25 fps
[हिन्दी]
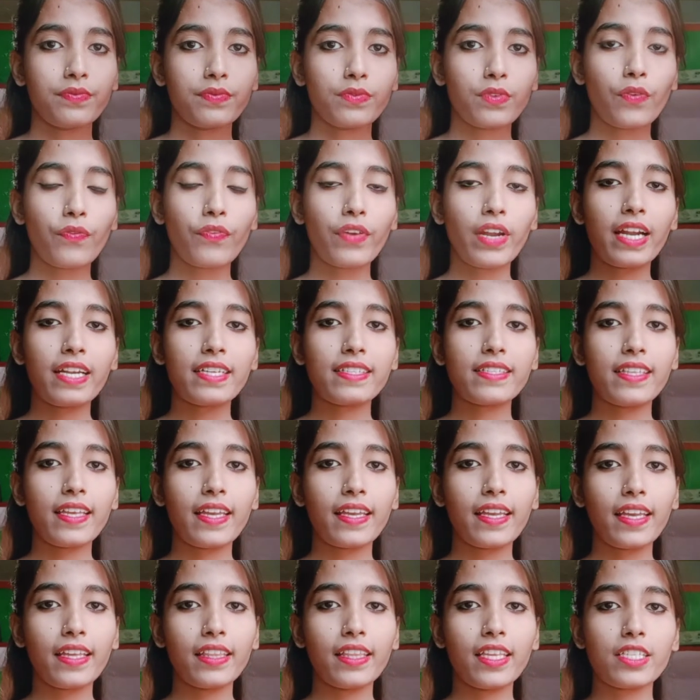तो फ्रेंड्स
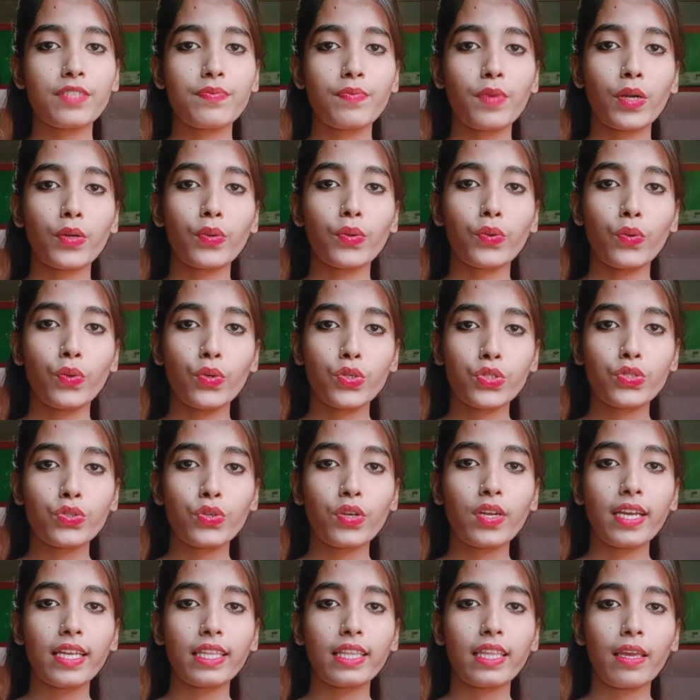देखिए दस मिनट हो
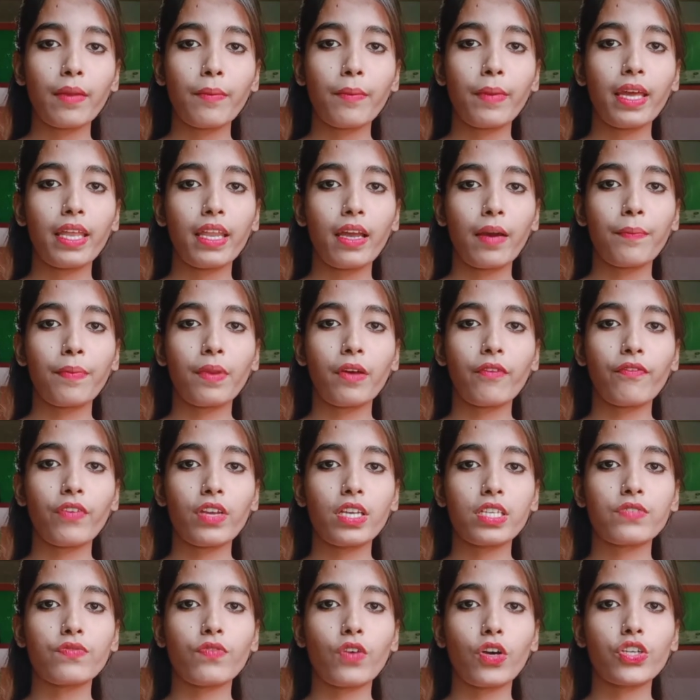चुके थे मैंने अपना
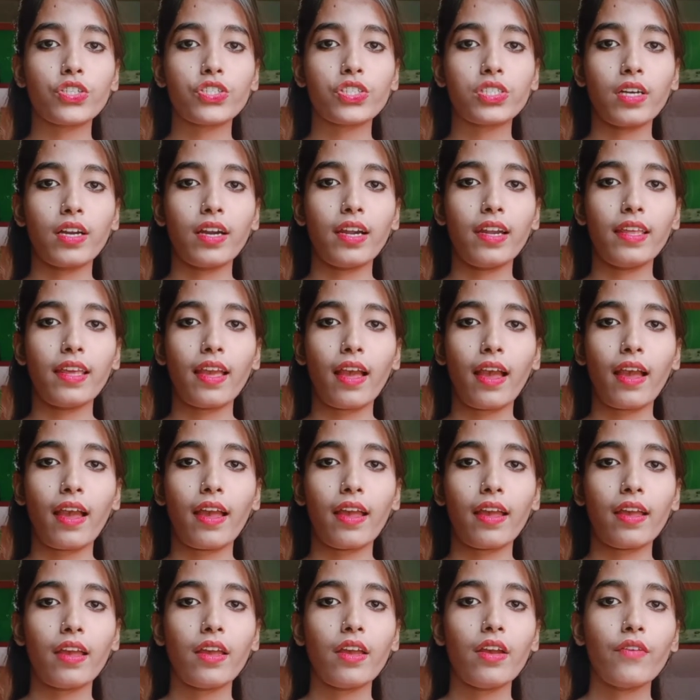फेस वॉश कर लिया है
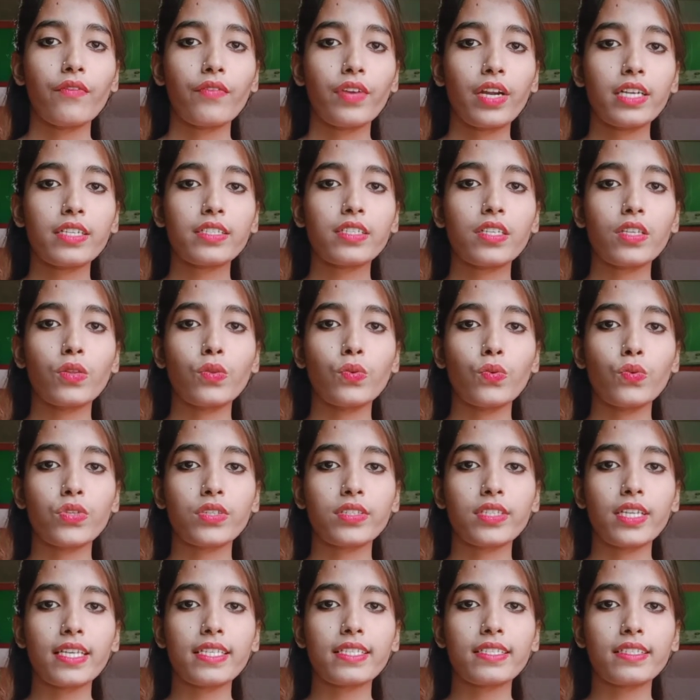फ्रेंड्स
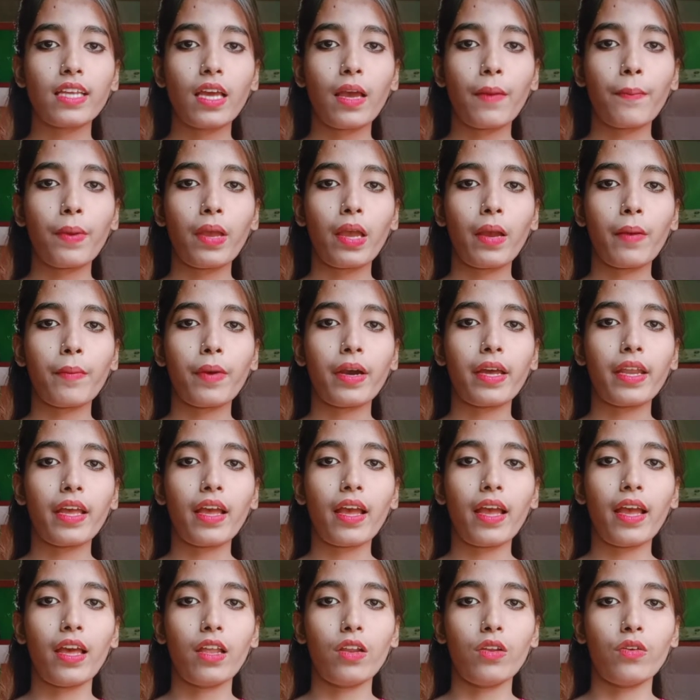दूसरा स्टेप है हमारा
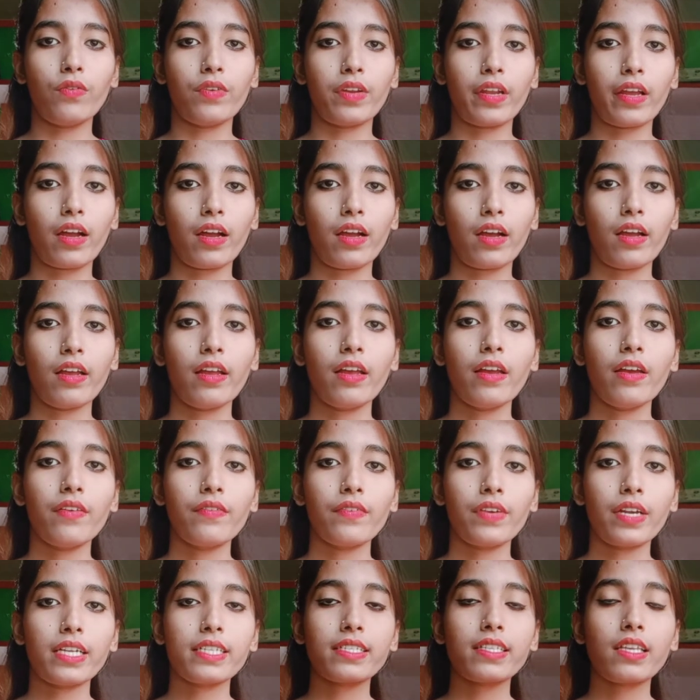एलोवेरा
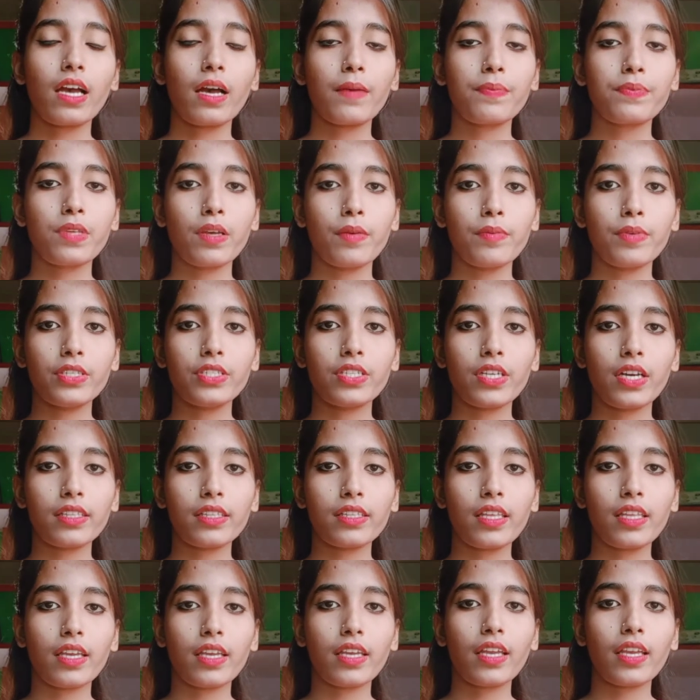फ्रेंड्स आप सभी
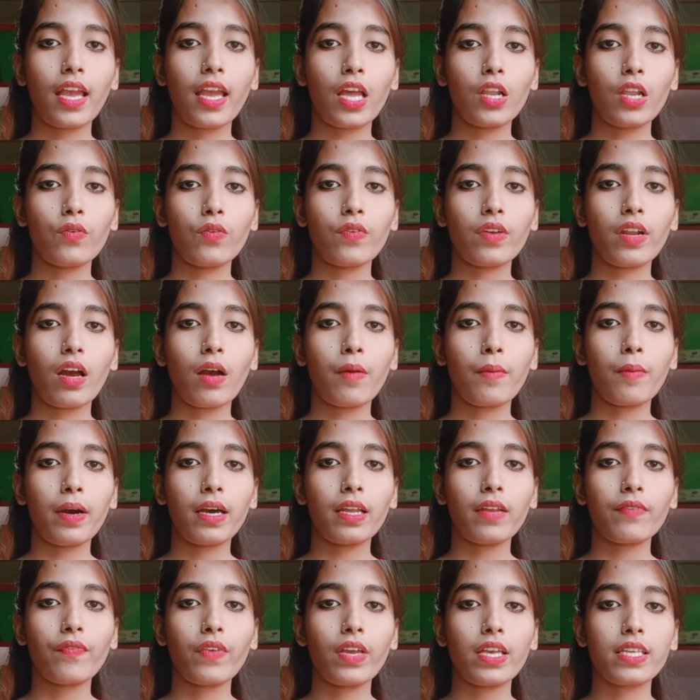जानते हैं कि एलोवेरा
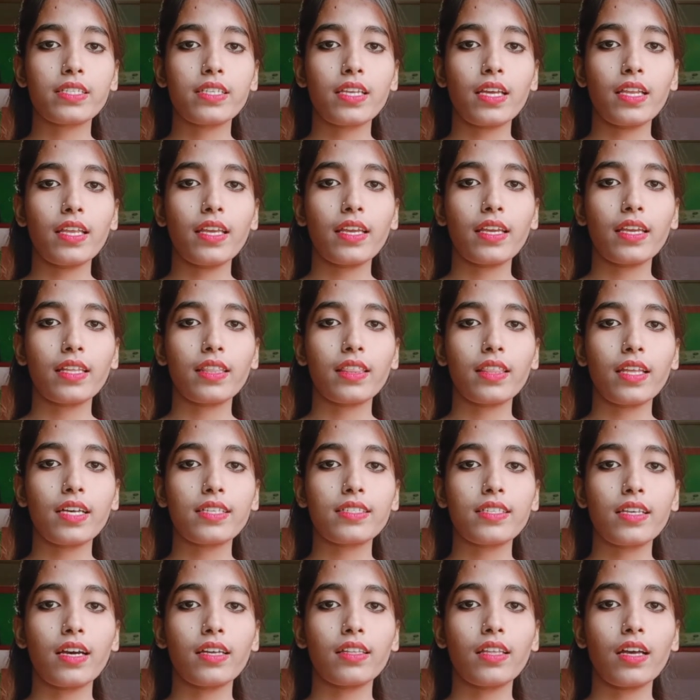हमारे फेस के लिए कितना
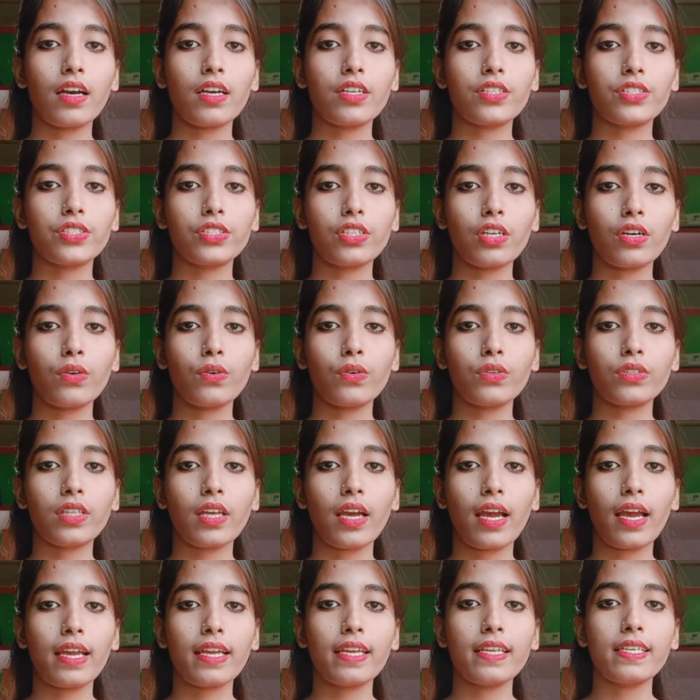ज़्यादा अच्छा
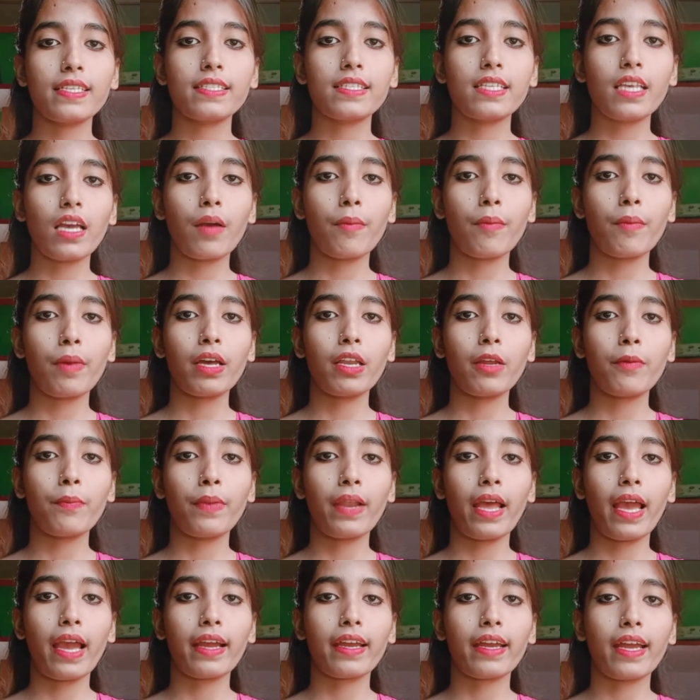होता है इससे हमारे
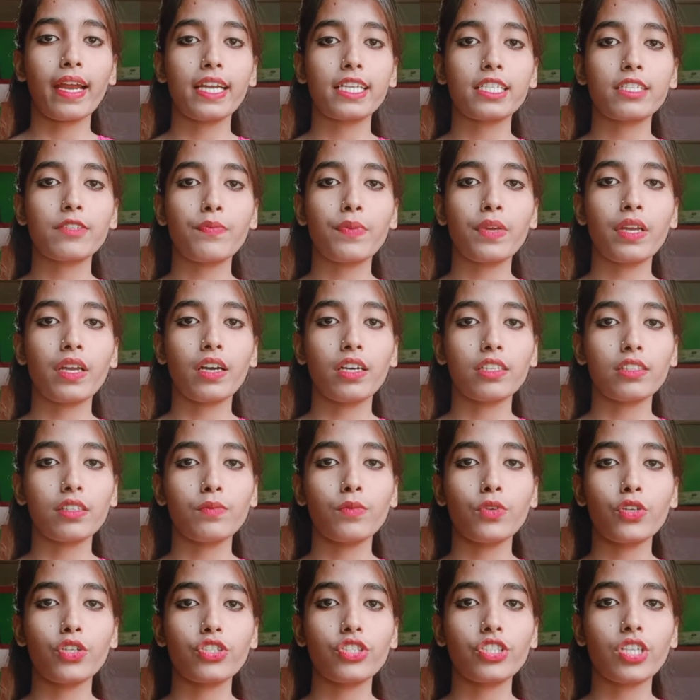ब्लैक हेड्स भी ख़त्म
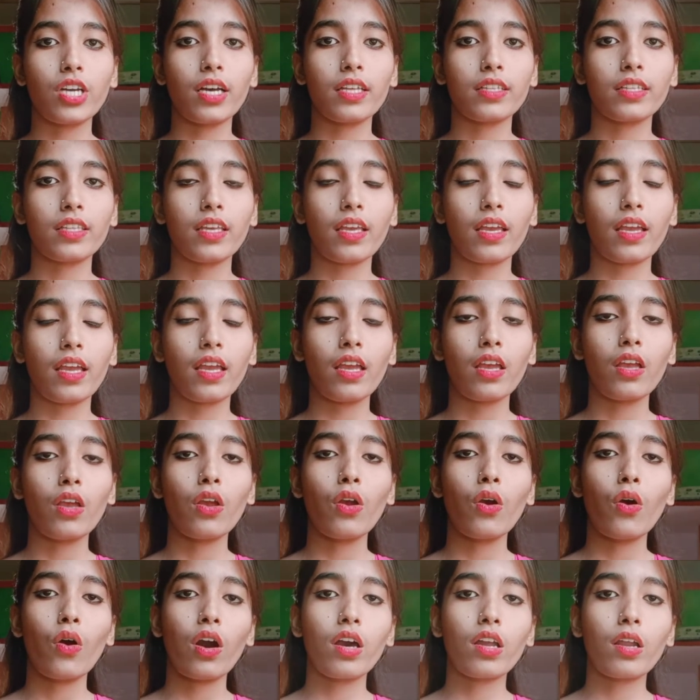हो जाते हैं
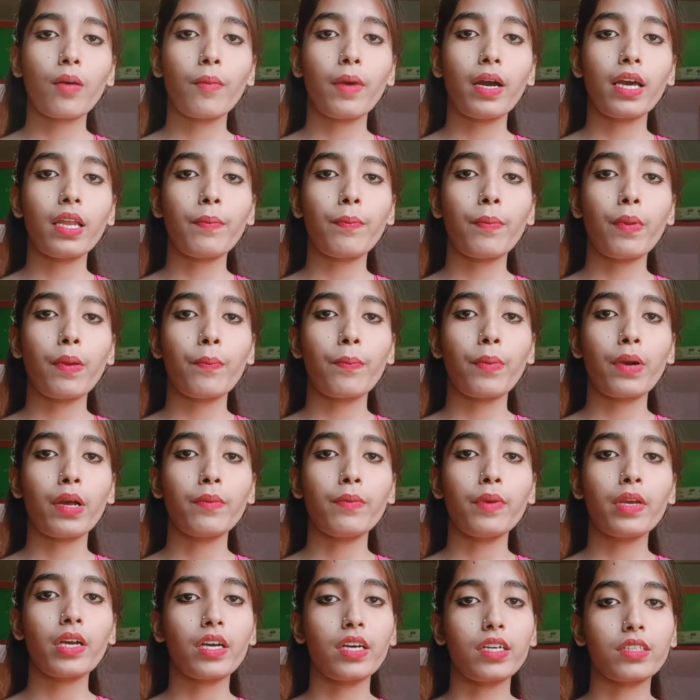और हमारे पिंपल
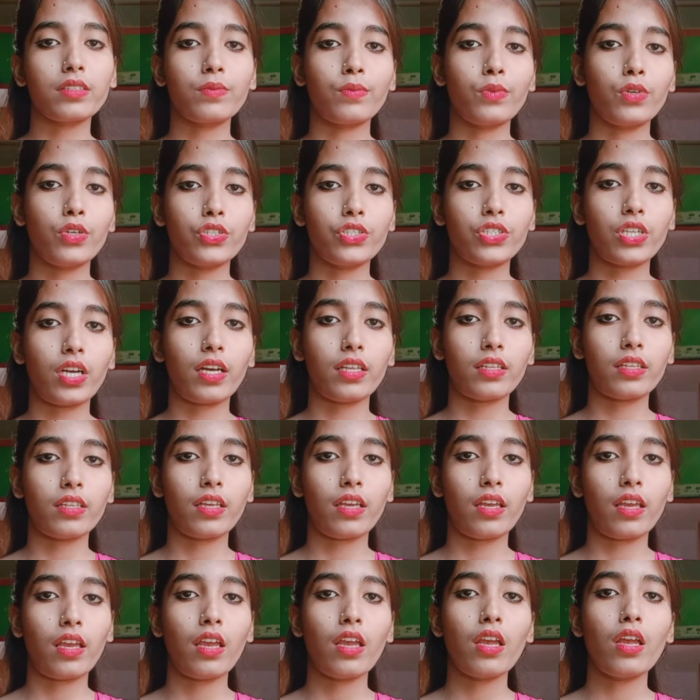भी ख़त्म हो जाते
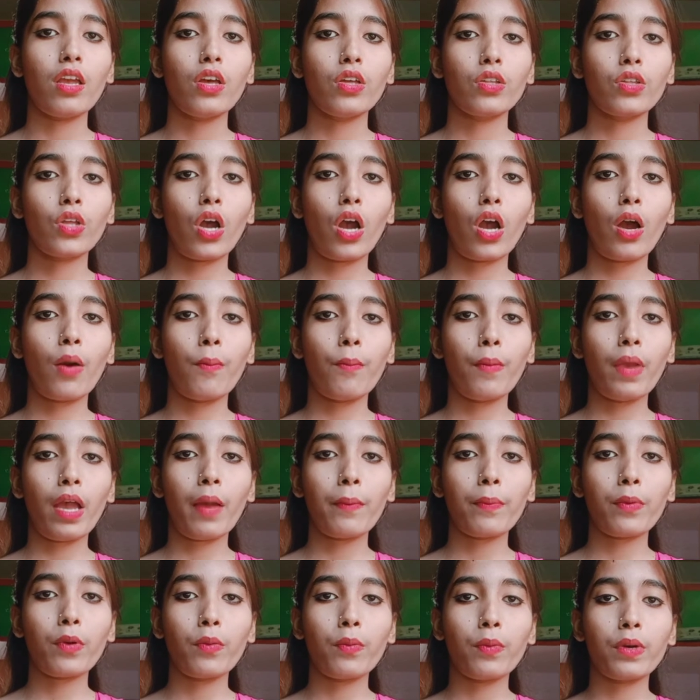हैं तो अब मैं
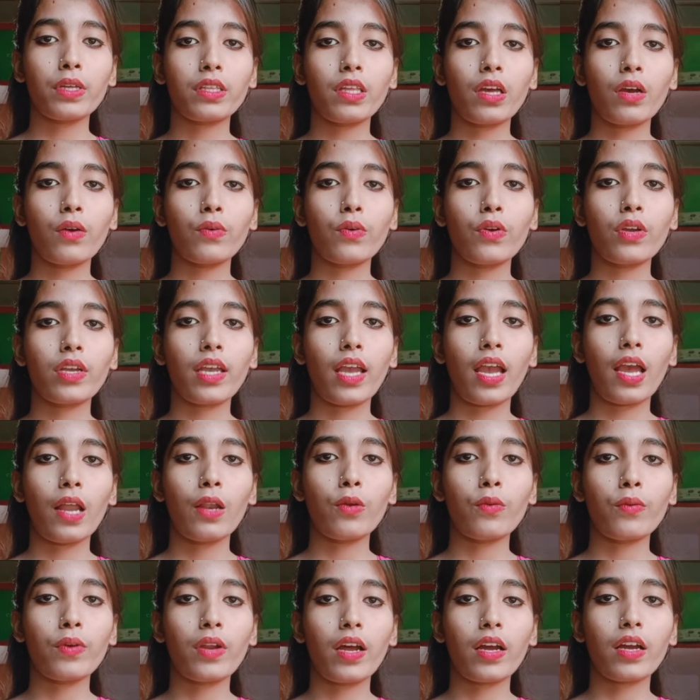आपको बताऊंगी कि
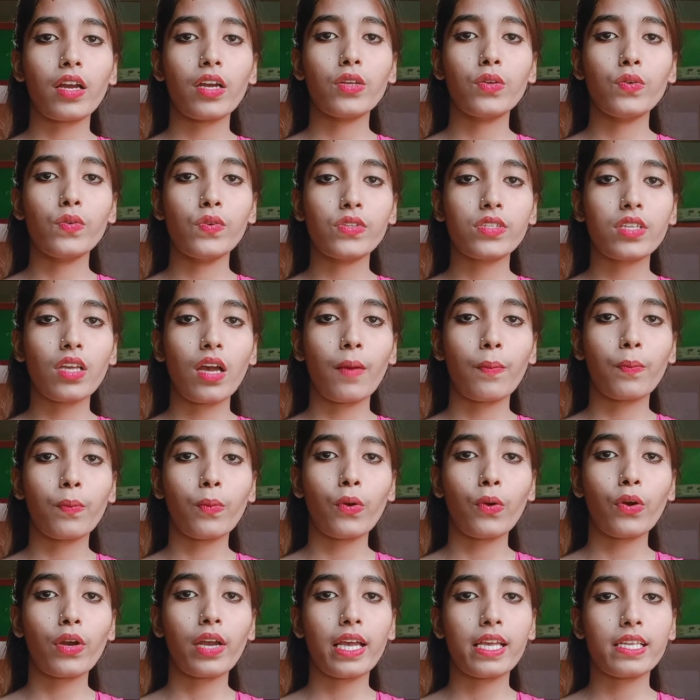एलोवेरा का यूज़
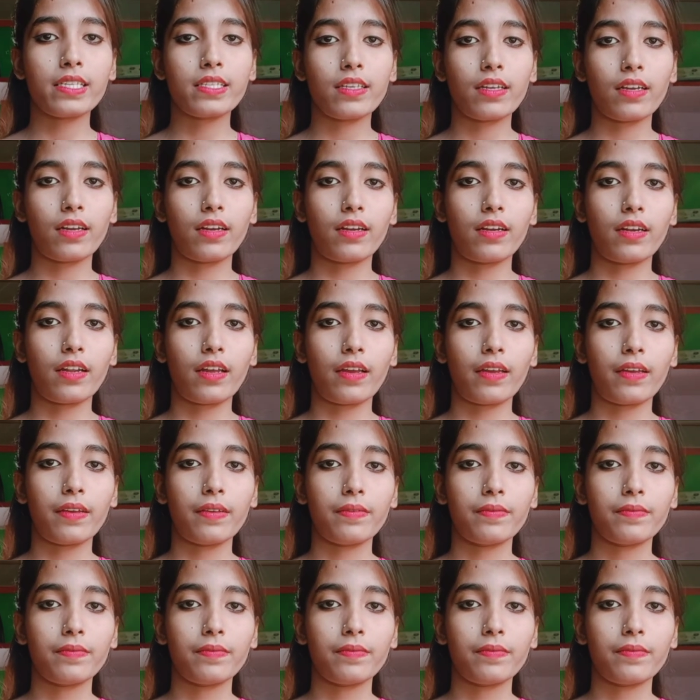आपको कैसे करना है